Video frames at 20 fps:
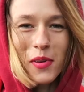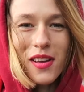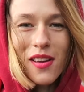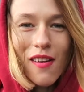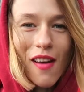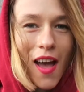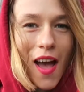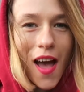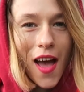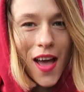
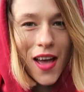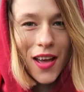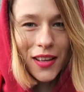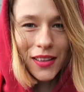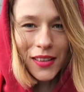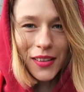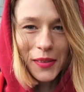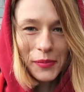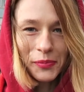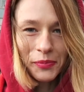
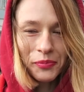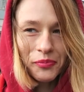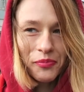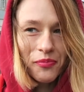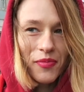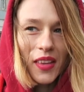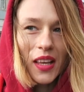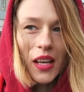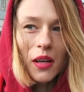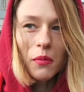Привет!
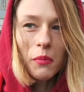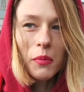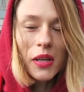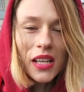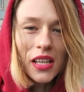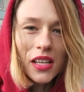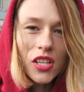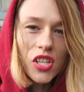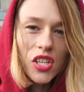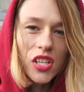
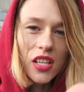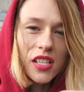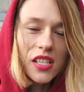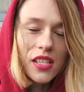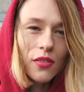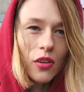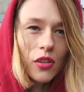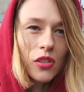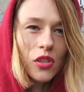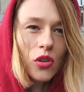Мы решили
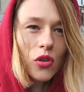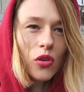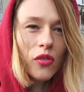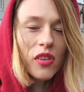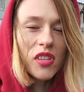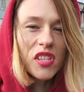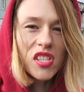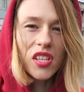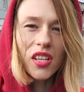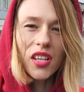сегодня
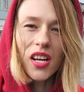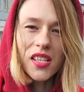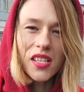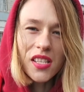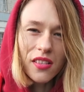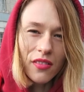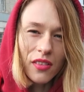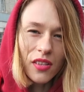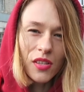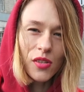увидеть
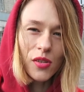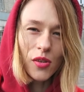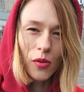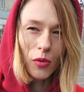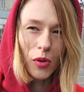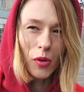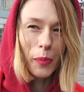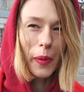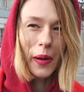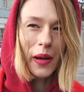красивые
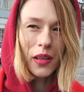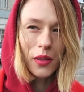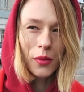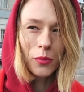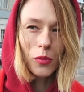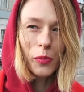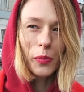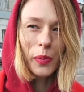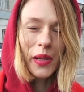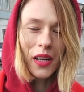съемки,
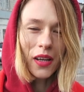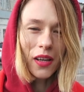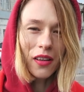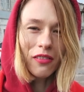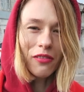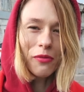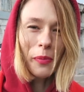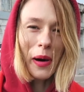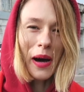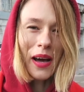поэтому
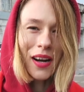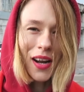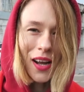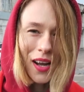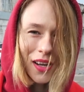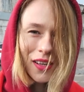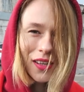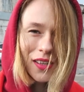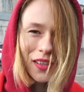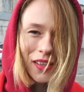приехали в
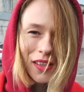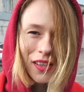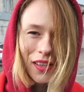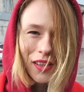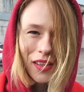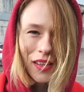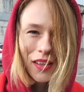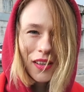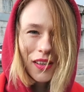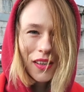барак.
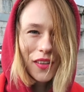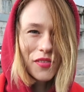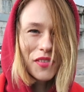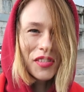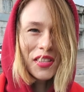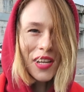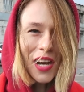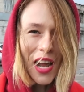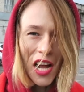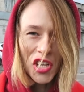И все
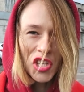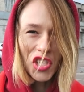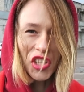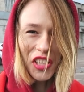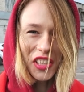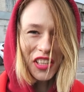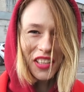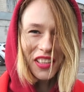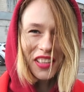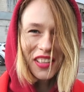испортили.
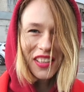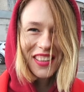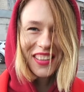Обаму!